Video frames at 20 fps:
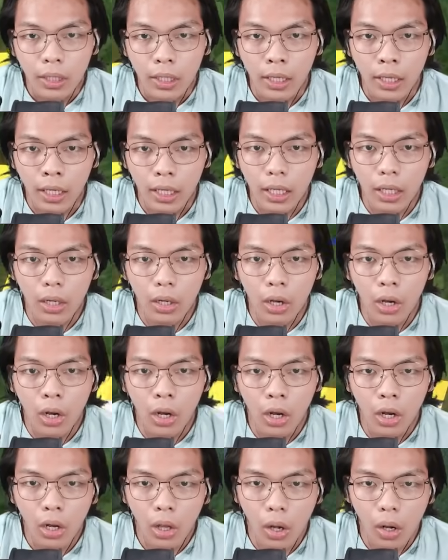
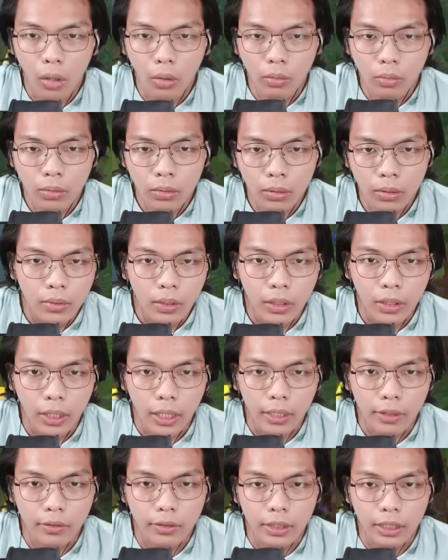Hello. Oke,
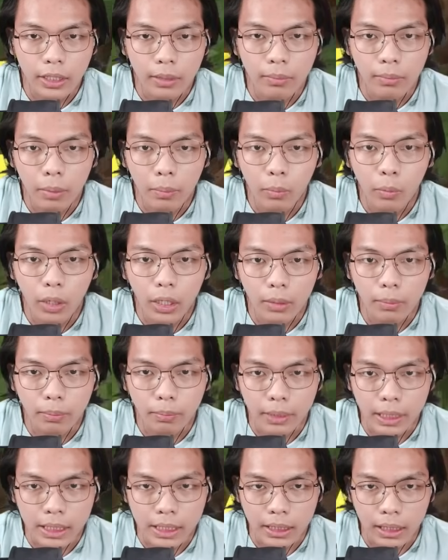aku ingin membuat
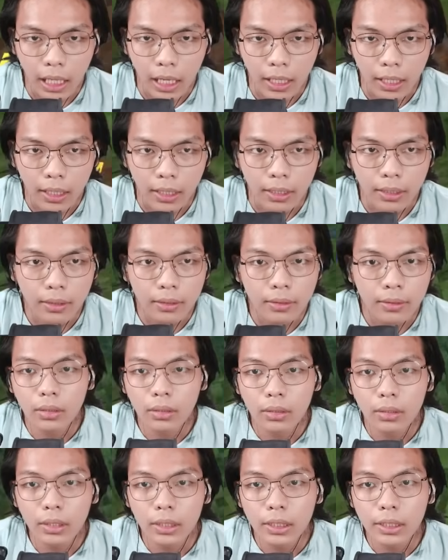base sekarang.
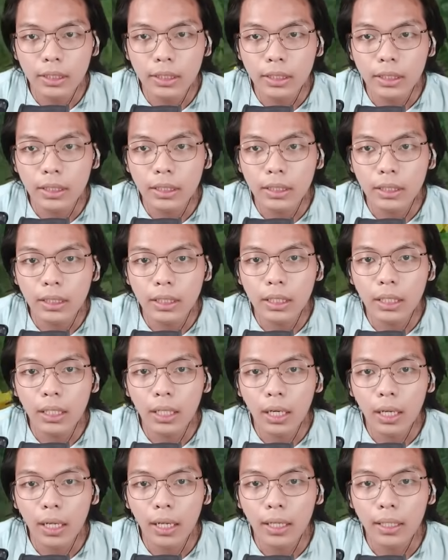Di
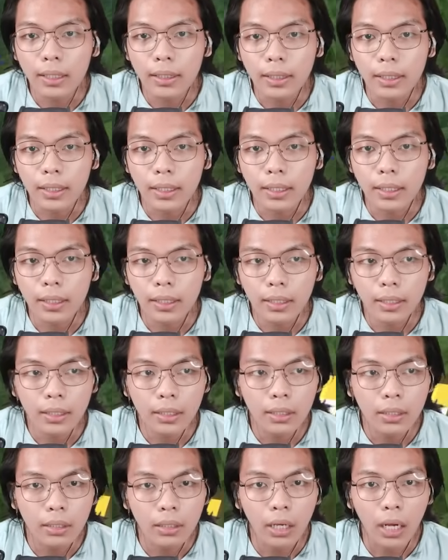lah ya.
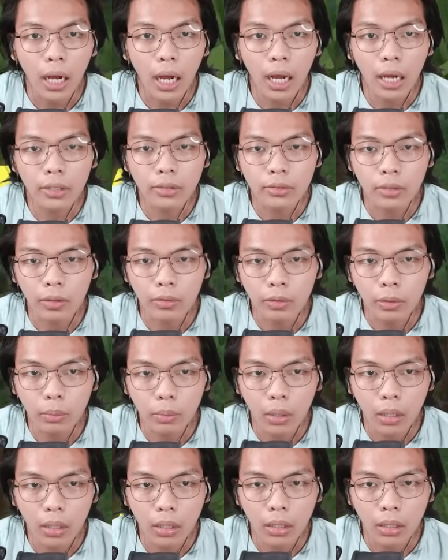
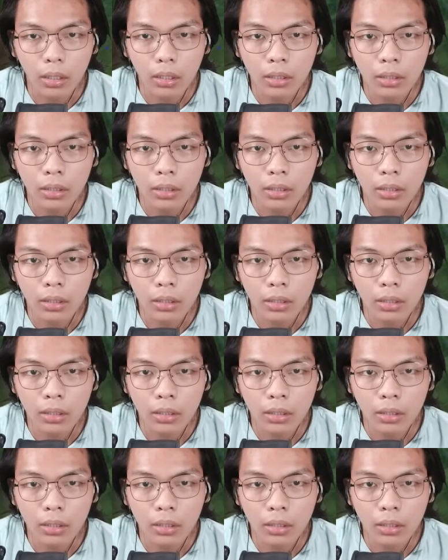Astagfirullah.